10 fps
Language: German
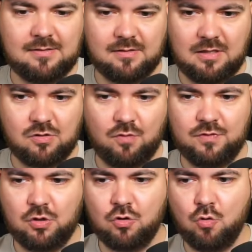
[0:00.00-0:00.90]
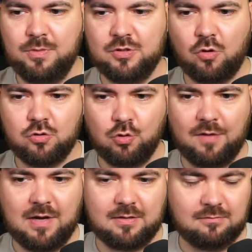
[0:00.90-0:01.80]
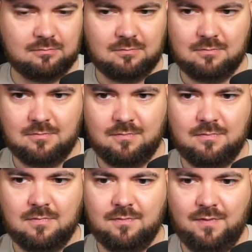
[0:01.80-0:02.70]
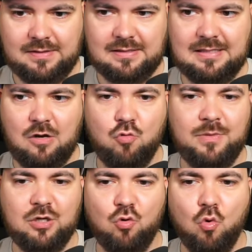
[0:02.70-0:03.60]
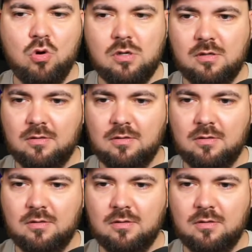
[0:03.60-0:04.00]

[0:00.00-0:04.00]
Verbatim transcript: Ist das irgendwie so eine Gummisorte oder was? Was ist denn Luminol?